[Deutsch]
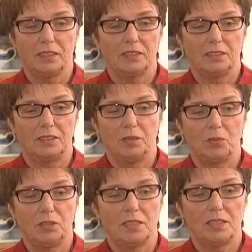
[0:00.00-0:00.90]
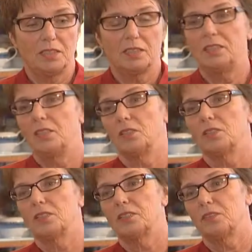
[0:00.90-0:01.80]
Eine, die Polizistin, die
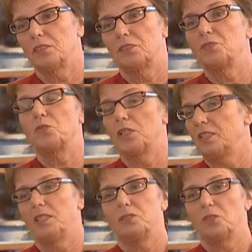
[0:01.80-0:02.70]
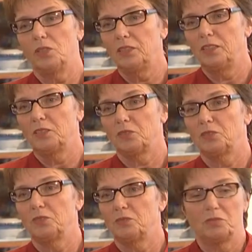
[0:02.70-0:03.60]
sonst äh, die vorher sehr freundlich
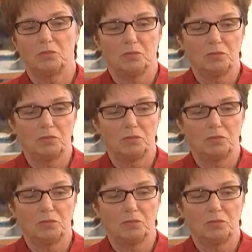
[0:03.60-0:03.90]
und, und,